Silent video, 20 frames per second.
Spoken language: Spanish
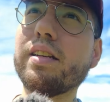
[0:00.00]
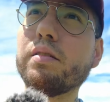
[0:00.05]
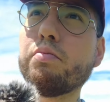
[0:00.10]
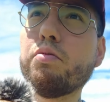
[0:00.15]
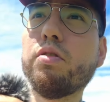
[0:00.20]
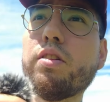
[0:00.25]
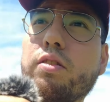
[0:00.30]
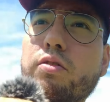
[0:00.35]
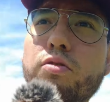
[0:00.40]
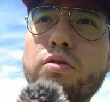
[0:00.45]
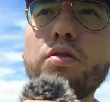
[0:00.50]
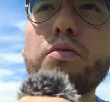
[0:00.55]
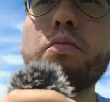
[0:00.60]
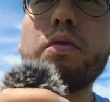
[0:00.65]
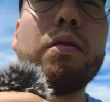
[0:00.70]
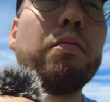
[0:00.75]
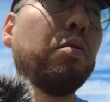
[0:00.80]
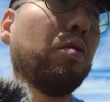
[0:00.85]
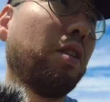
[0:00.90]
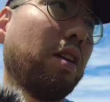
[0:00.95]
responda a tu
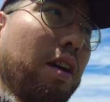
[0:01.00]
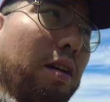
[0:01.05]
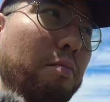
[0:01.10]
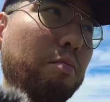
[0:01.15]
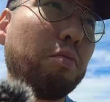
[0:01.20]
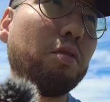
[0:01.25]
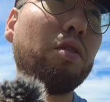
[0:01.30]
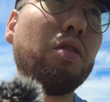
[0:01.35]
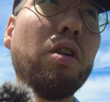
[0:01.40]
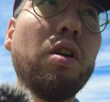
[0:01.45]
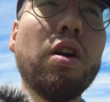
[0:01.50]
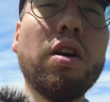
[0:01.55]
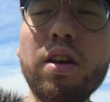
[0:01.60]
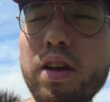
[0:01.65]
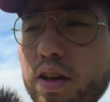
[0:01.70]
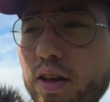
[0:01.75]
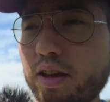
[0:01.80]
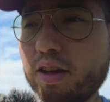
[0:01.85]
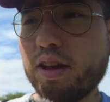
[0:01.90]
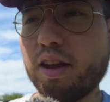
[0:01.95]
nombre, por ejemplo,
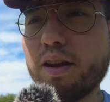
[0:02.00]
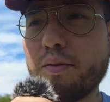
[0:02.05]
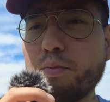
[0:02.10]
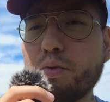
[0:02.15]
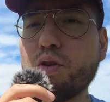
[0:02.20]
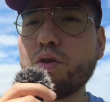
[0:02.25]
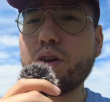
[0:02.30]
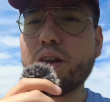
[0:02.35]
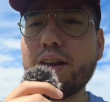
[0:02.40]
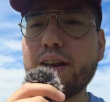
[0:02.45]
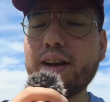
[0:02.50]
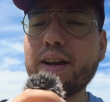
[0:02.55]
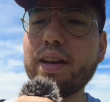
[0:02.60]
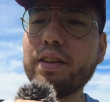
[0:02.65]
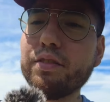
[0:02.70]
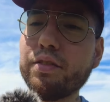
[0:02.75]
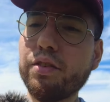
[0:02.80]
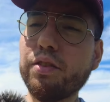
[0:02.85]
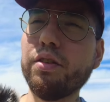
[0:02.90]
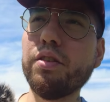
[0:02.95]
el mío
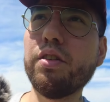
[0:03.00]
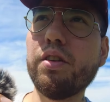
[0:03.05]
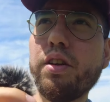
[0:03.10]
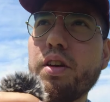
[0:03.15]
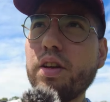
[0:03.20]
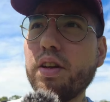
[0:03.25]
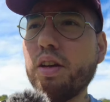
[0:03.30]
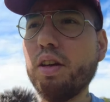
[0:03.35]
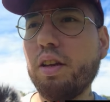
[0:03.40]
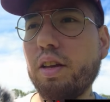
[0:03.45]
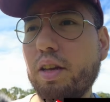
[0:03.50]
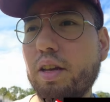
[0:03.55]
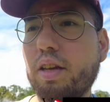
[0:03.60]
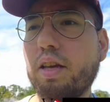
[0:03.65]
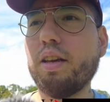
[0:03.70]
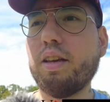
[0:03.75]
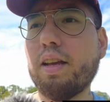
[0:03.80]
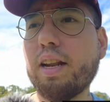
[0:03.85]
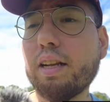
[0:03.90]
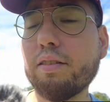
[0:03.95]
Alejandro.
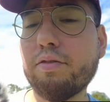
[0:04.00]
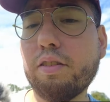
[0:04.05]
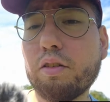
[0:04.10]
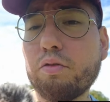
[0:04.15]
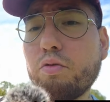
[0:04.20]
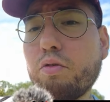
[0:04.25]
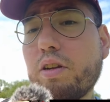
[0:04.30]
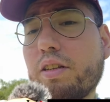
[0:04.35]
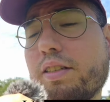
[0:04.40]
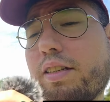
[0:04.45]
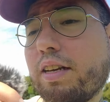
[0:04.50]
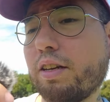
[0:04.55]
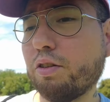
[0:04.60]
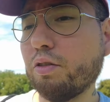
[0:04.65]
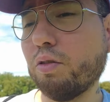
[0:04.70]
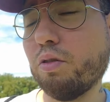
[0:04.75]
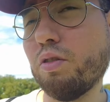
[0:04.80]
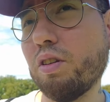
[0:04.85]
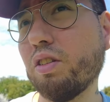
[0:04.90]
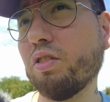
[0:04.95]
Y las facturas que
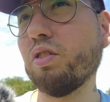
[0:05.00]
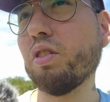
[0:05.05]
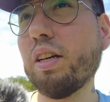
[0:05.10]
yo doy